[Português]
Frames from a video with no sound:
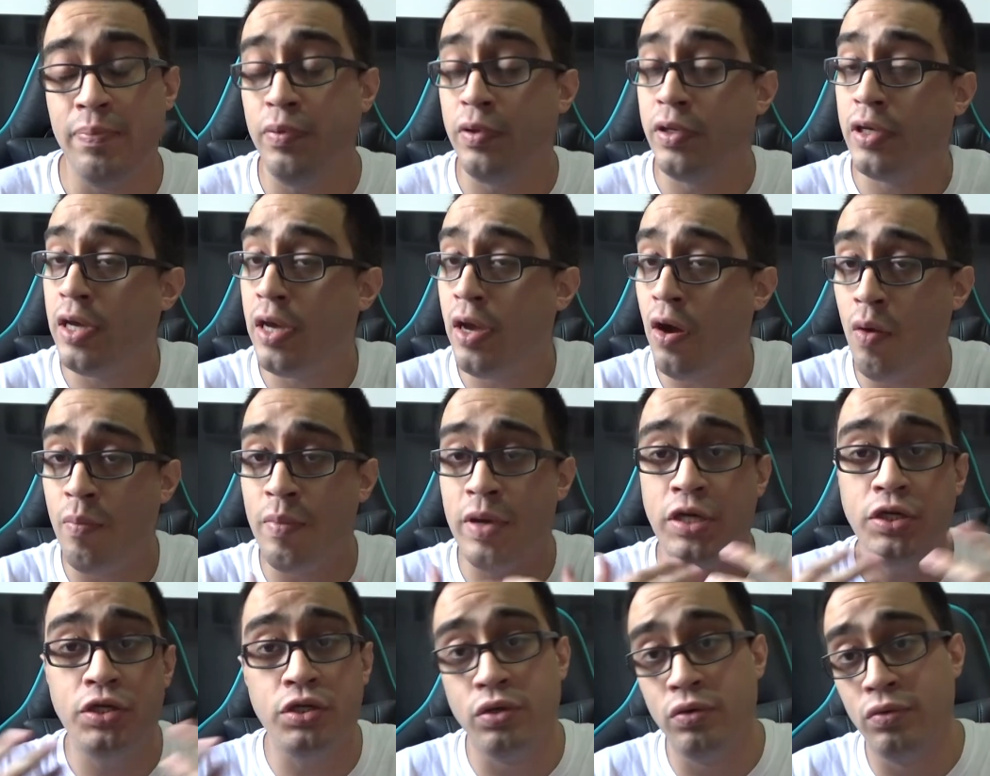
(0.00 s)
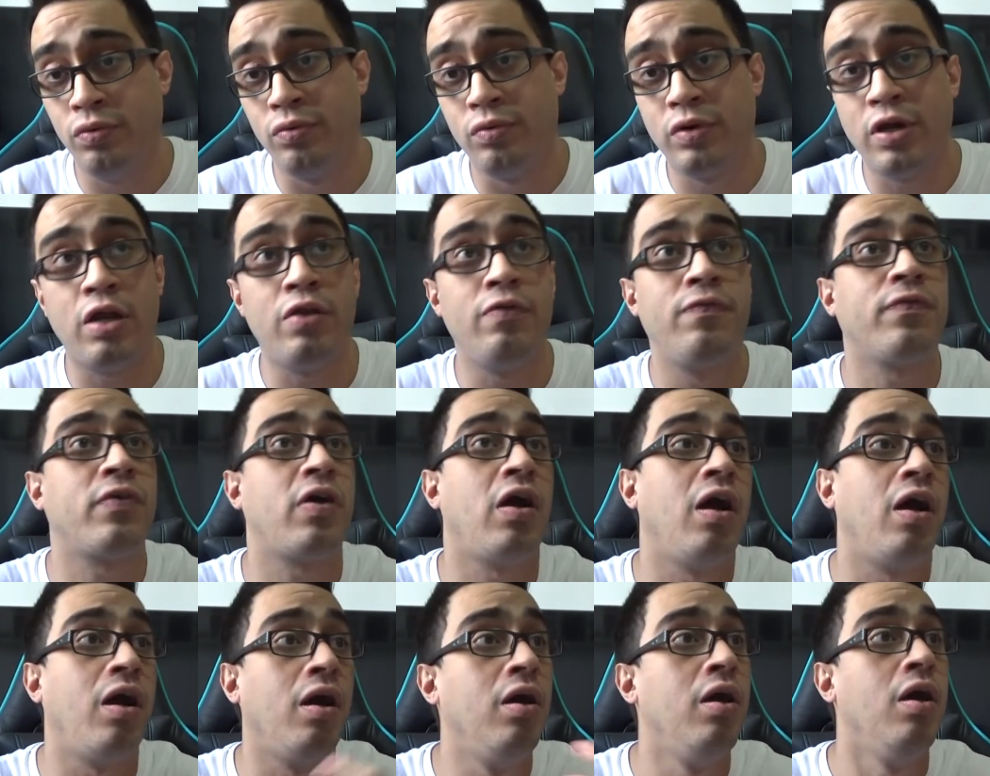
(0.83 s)
porque realmente eu não quero
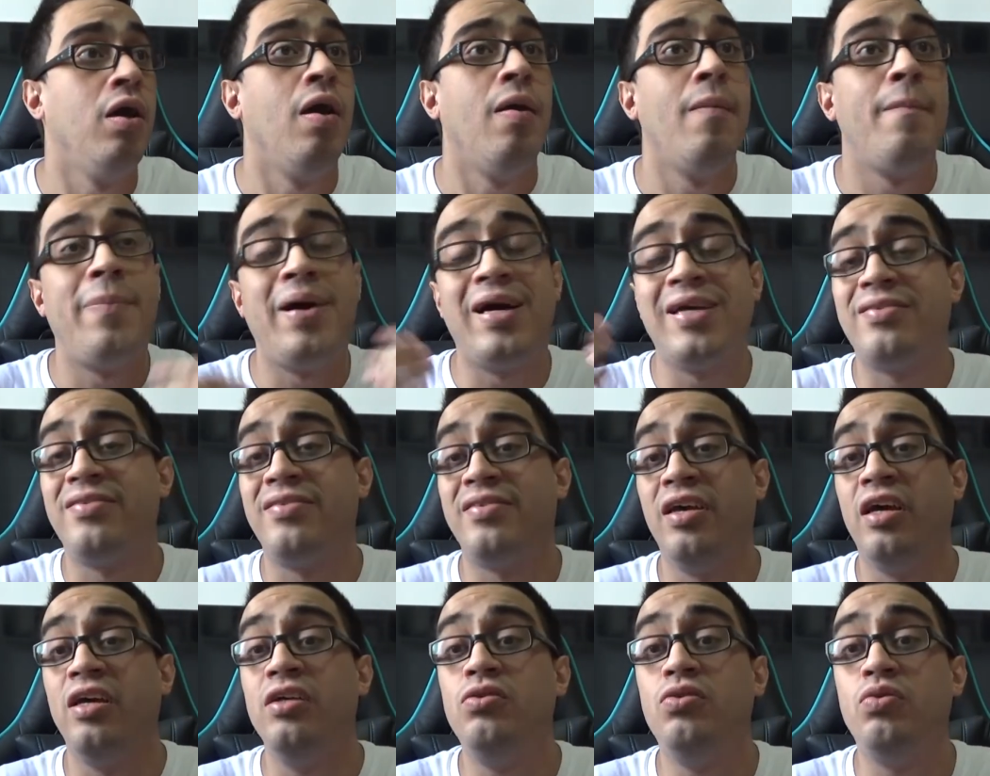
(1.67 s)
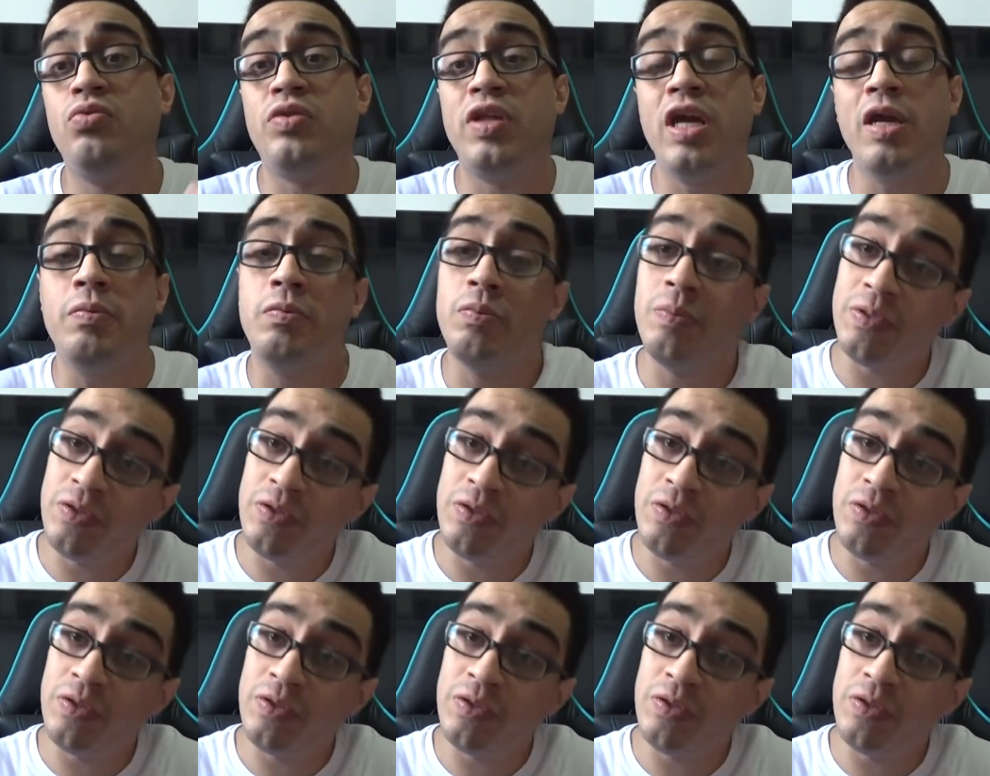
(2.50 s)
ficar passando tempo.